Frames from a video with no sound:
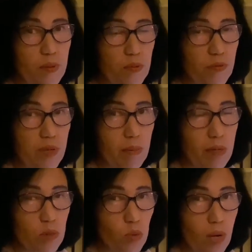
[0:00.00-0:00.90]

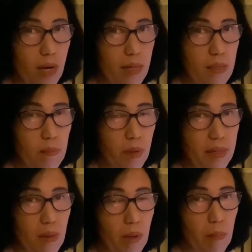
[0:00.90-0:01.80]
Firman Tuhan
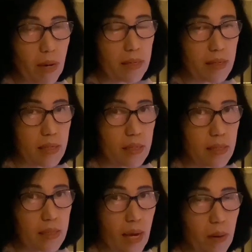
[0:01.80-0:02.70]
pada malam hari ini
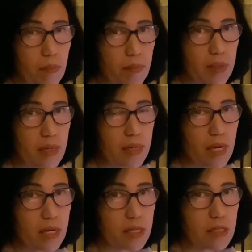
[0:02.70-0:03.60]
diambil
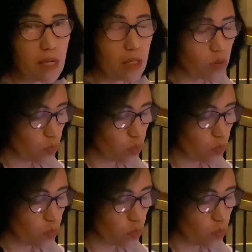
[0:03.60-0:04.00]
dari 1